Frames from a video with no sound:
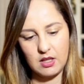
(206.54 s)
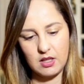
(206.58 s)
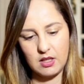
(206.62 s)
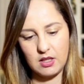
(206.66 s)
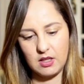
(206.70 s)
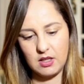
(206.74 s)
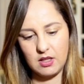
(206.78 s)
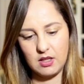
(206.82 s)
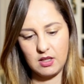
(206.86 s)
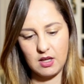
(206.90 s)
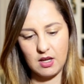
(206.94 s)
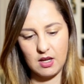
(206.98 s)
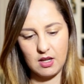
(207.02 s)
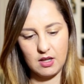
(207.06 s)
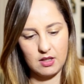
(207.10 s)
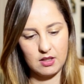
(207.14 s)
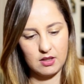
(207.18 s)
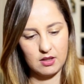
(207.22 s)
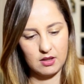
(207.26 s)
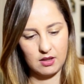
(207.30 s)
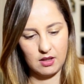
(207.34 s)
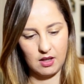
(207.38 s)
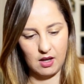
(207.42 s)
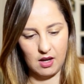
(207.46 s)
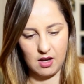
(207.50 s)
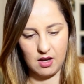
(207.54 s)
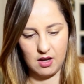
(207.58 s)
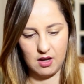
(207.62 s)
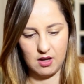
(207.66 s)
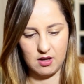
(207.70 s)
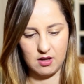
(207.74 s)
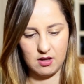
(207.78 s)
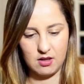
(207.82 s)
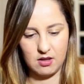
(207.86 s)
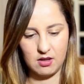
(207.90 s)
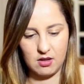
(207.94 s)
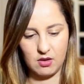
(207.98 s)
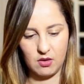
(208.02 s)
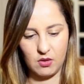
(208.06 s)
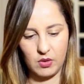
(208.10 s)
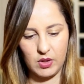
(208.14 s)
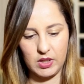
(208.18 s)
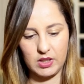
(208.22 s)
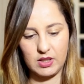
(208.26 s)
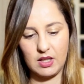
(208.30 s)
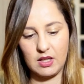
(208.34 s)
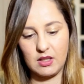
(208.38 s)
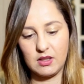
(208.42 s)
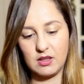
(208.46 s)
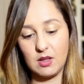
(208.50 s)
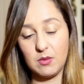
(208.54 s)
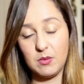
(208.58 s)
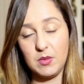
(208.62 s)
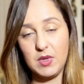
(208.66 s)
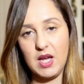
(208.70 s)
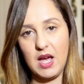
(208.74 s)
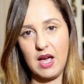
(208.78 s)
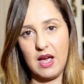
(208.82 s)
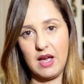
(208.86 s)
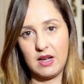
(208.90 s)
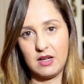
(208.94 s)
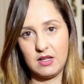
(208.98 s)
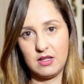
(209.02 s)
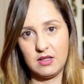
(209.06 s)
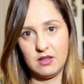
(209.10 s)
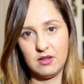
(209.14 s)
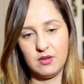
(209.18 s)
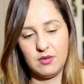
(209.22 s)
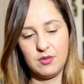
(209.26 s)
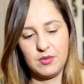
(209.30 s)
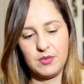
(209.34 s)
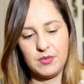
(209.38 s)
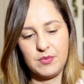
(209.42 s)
E ele tem 80 ml.